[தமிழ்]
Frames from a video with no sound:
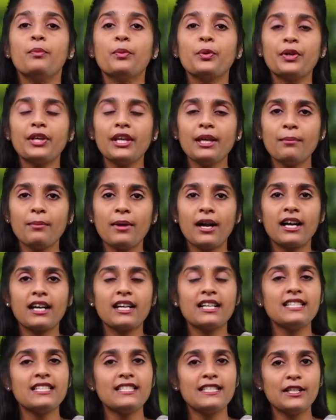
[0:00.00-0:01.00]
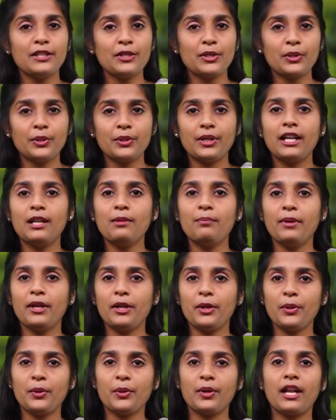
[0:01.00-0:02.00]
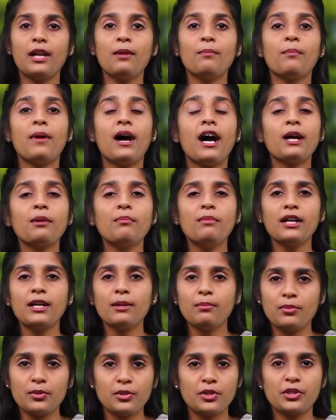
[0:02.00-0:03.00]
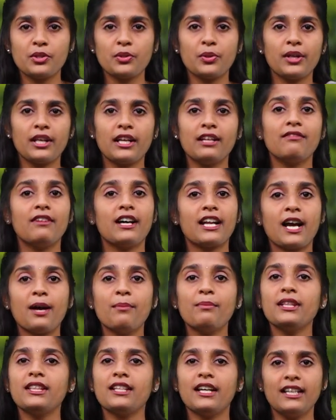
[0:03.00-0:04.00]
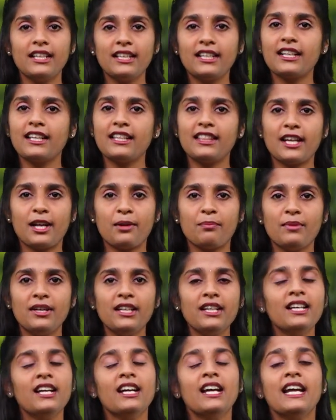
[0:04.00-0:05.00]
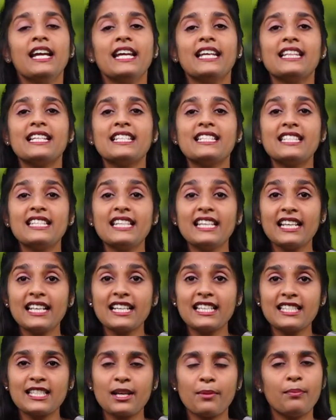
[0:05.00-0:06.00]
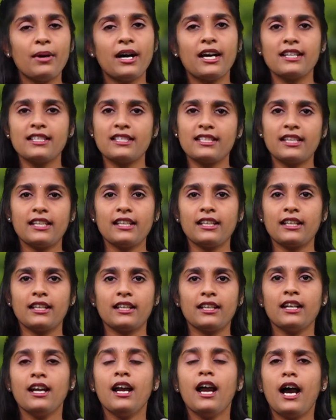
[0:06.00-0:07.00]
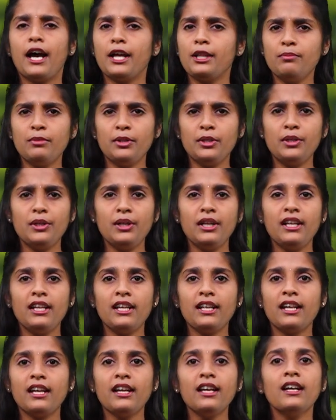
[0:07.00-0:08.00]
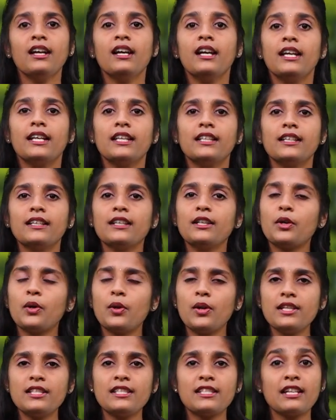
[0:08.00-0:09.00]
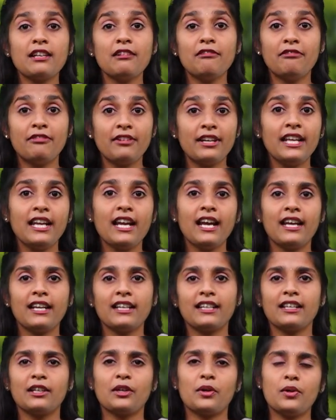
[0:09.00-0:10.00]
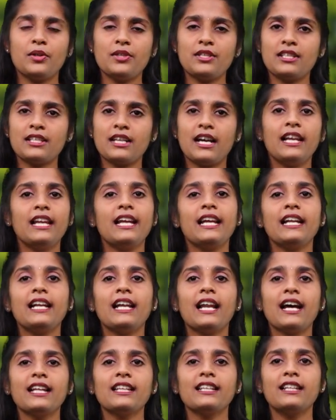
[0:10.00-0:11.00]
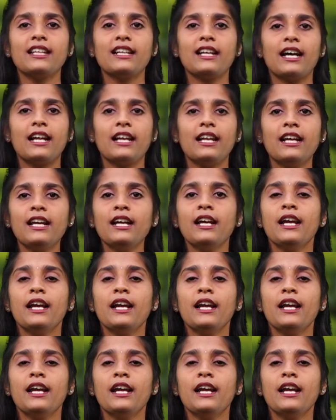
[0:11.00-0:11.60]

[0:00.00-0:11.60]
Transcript: முக்கியமாக சிறுகுடல் பெருங்குடல் மார்பக புற்றுநோய்கள் வராமல் தடுக்கிற தன்மை இந்த சீரக சம்பா அரிசிக்கு இருக்குது அது மட்டும் இல்லைங்க இது கொலஸ்ட்ரால் ஃப்ரீயாக இருக்குது கொலஸ்ட்ராலே இல்லாததுனால